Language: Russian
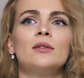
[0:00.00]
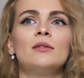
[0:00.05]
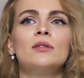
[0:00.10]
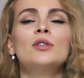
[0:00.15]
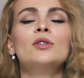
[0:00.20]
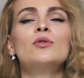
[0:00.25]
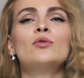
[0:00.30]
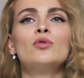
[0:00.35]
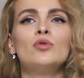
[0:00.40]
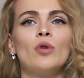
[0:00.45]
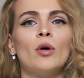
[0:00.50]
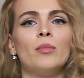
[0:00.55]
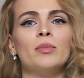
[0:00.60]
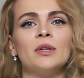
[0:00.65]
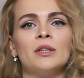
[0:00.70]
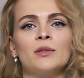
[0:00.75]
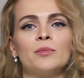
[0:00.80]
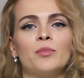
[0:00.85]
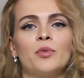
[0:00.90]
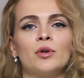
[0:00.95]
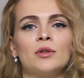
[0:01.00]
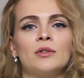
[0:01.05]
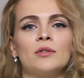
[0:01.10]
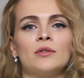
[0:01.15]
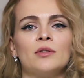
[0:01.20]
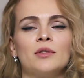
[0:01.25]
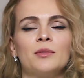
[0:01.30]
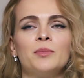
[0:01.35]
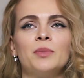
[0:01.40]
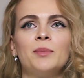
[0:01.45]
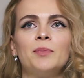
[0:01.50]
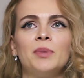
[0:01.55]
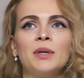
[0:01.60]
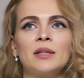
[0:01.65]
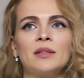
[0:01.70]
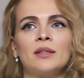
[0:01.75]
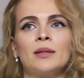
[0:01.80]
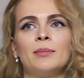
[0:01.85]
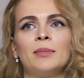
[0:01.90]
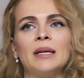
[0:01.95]
неудобно пользоваться
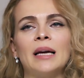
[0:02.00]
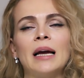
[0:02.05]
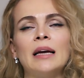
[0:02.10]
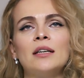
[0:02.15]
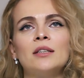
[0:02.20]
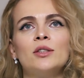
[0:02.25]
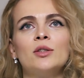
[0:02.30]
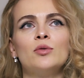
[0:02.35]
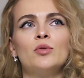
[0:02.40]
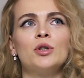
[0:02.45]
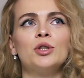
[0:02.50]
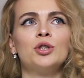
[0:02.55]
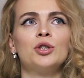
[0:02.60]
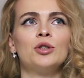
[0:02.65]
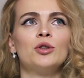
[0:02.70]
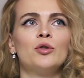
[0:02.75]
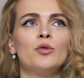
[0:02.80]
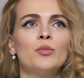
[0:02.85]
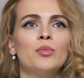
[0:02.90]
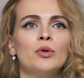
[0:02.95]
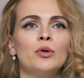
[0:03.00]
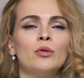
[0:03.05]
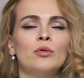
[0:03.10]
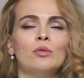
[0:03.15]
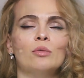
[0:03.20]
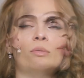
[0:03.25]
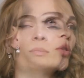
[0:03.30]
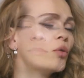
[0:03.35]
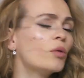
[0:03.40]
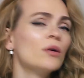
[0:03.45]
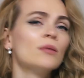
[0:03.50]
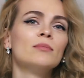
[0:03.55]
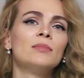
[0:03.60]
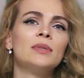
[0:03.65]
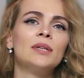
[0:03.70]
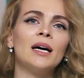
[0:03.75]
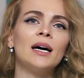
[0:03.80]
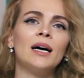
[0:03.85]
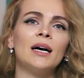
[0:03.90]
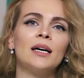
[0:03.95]
пипетками, я их не очень люблю. Но
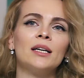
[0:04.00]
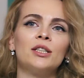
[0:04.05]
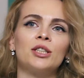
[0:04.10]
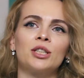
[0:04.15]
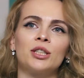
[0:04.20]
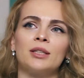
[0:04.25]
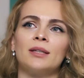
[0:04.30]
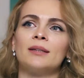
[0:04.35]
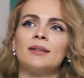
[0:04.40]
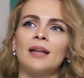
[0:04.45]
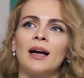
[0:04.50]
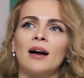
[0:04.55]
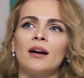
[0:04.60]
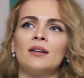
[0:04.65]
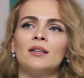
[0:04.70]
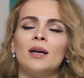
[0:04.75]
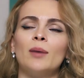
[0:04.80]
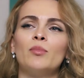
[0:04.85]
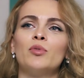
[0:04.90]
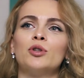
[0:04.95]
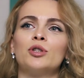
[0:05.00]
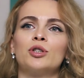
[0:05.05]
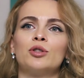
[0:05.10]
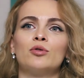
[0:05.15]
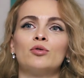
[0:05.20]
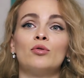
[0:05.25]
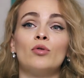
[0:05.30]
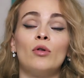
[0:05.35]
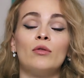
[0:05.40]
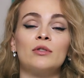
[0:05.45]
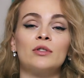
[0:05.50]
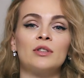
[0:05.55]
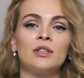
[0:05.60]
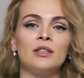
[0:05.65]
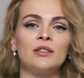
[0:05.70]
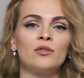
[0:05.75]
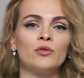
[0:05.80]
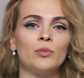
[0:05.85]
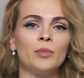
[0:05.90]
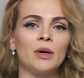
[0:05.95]
я решила, так, я больше другого
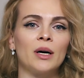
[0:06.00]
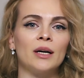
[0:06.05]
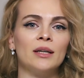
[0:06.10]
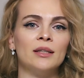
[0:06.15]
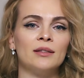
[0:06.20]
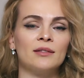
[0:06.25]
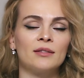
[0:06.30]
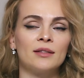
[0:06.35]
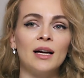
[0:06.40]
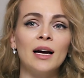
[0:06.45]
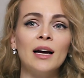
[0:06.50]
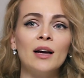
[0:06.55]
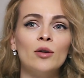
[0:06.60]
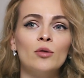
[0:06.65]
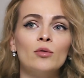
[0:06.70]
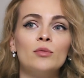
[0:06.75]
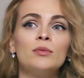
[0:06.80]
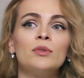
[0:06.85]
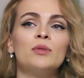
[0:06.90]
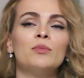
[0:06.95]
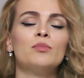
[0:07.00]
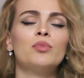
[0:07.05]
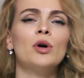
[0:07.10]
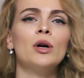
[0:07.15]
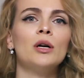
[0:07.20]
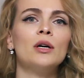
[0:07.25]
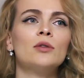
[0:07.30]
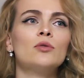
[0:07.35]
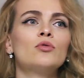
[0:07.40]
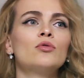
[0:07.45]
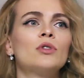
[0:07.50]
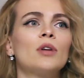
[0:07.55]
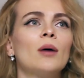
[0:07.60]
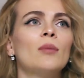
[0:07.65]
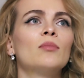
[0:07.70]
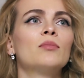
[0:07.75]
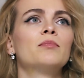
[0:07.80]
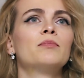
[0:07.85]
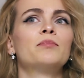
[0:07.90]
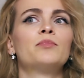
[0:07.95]
средства пока не знаю, тем более, ну
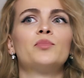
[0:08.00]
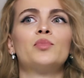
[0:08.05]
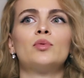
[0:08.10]
там